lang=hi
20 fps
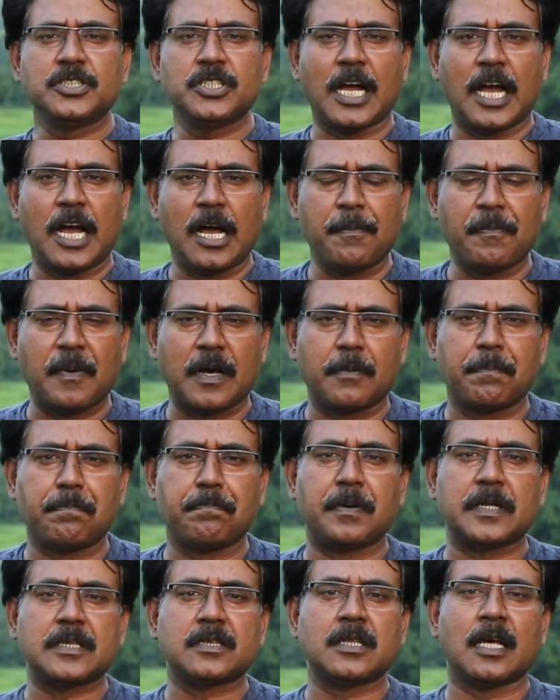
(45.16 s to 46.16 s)
यहाँ पर
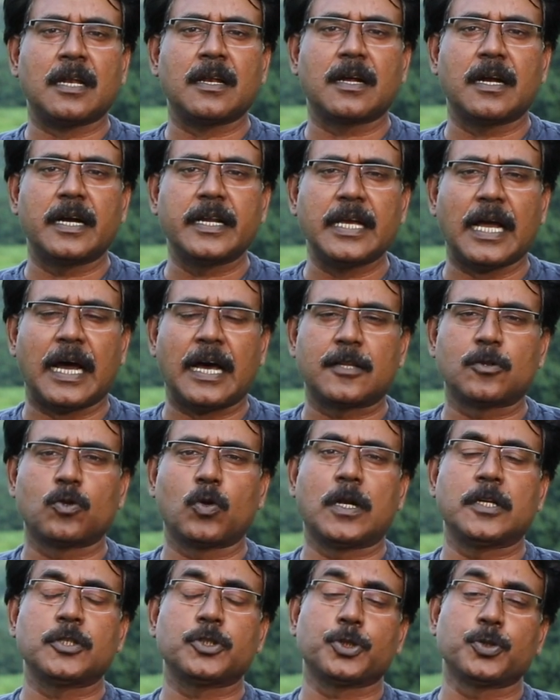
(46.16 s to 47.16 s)
पत्थलगढ़ी
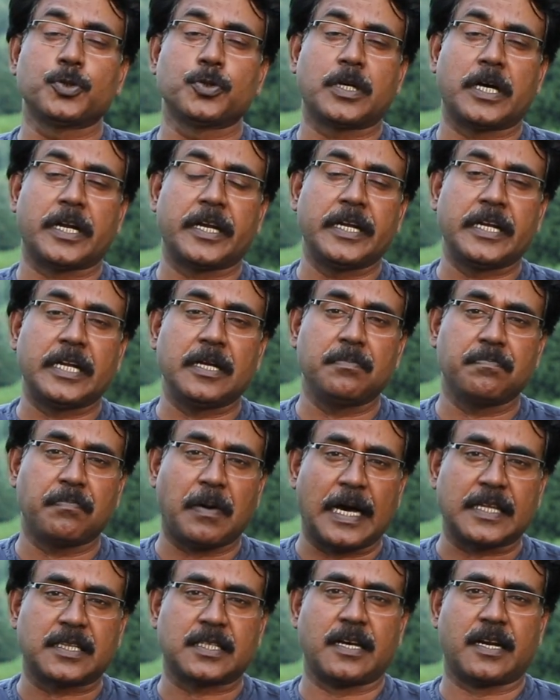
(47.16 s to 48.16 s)
आंदोलन शुरू करने की
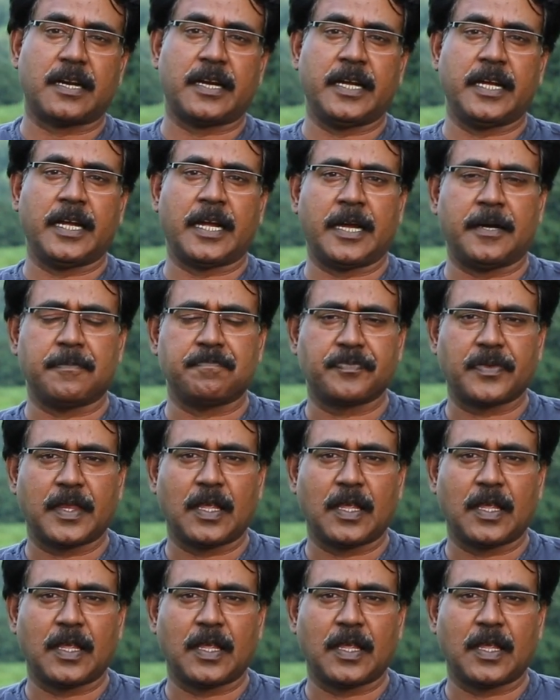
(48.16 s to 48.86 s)
बात कर रहे हैं